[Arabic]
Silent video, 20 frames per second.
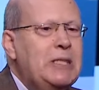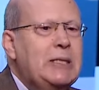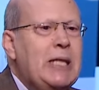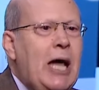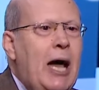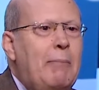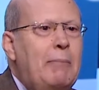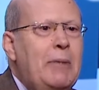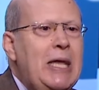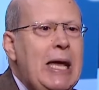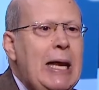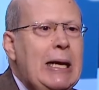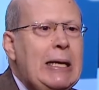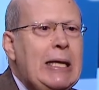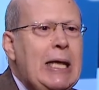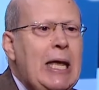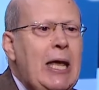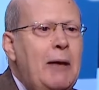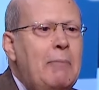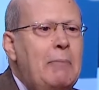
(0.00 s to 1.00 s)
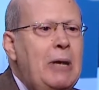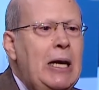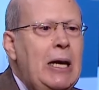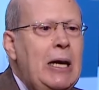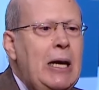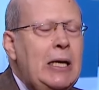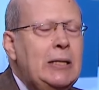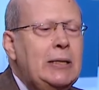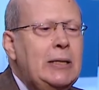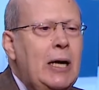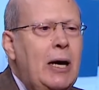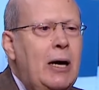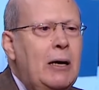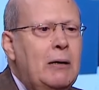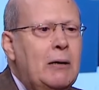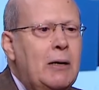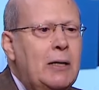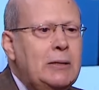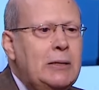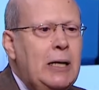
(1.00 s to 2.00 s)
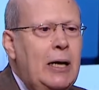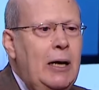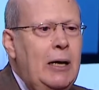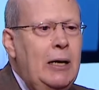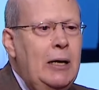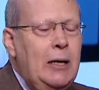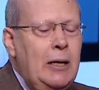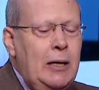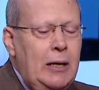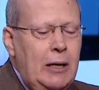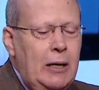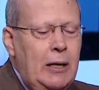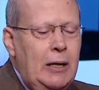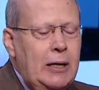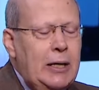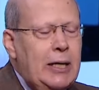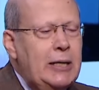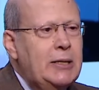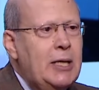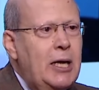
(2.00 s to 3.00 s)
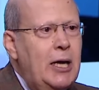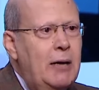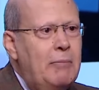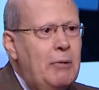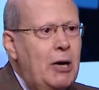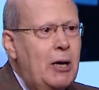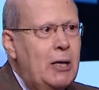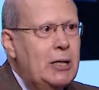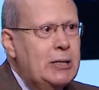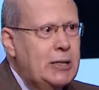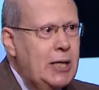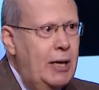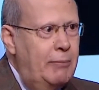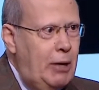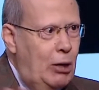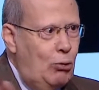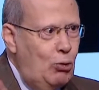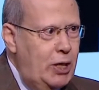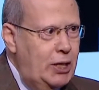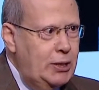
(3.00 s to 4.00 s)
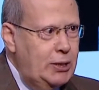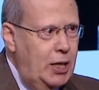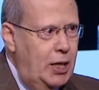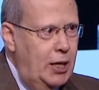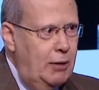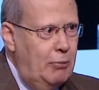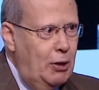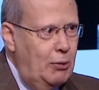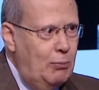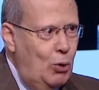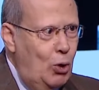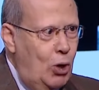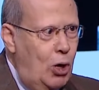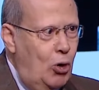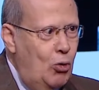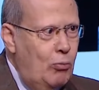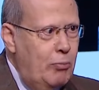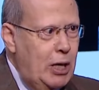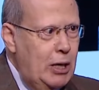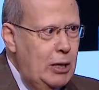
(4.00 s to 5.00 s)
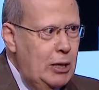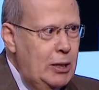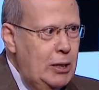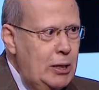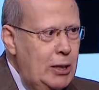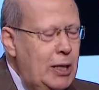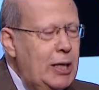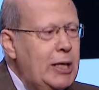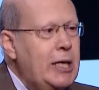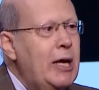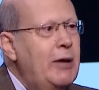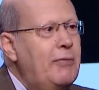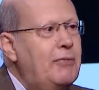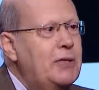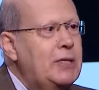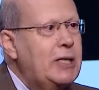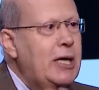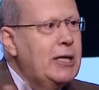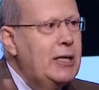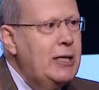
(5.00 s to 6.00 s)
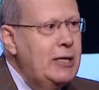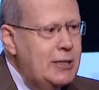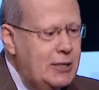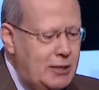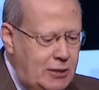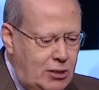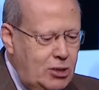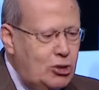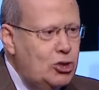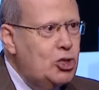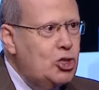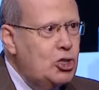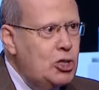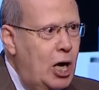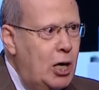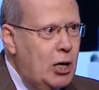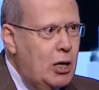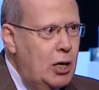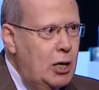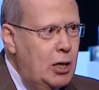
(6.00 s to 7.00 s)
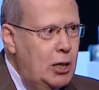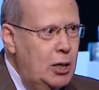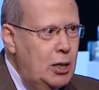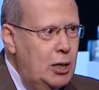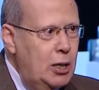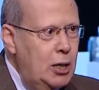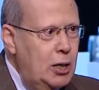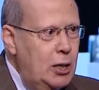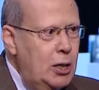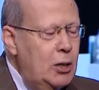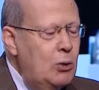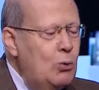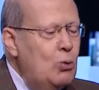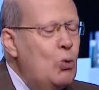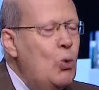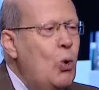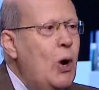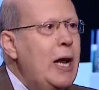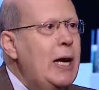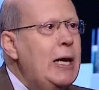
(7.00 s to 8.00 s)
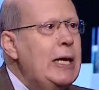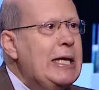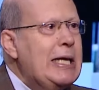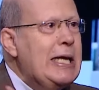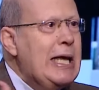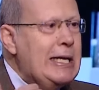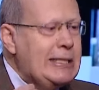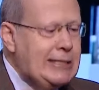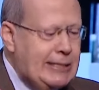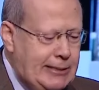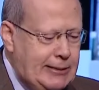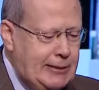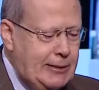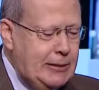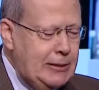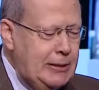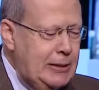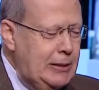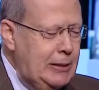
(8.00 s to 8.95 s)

من التعميه الكامله التي اجرتها آه، كتائب القسام او كتائب المقاومه أي. لكافه اجهزه استشعارها ولكسر